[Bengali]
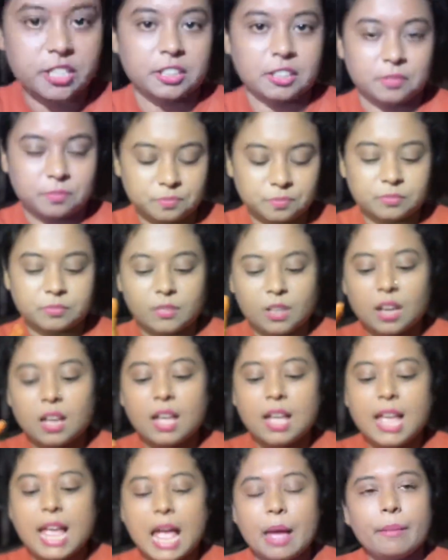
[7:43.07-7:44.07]
খেতে
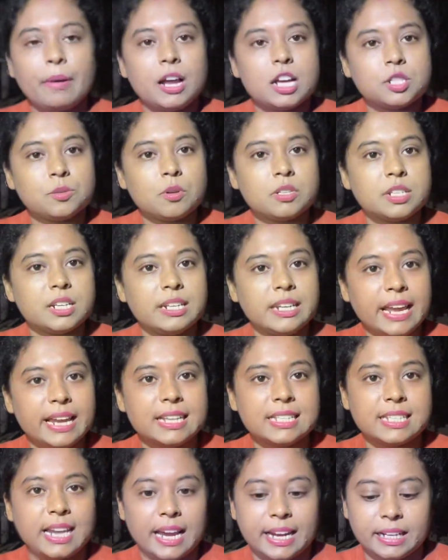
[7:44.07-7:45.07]
এবার আসবো হচ্ছে
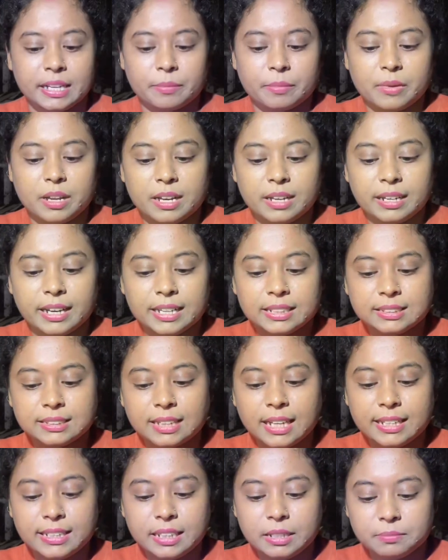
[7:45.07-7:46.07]
নেক্সট আইটেম নেক্সট
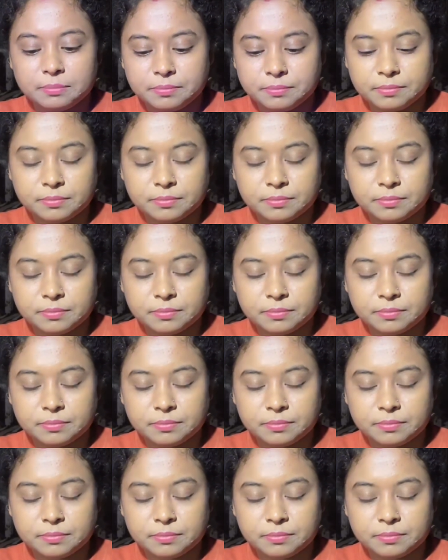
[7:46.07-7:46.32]
আইটেম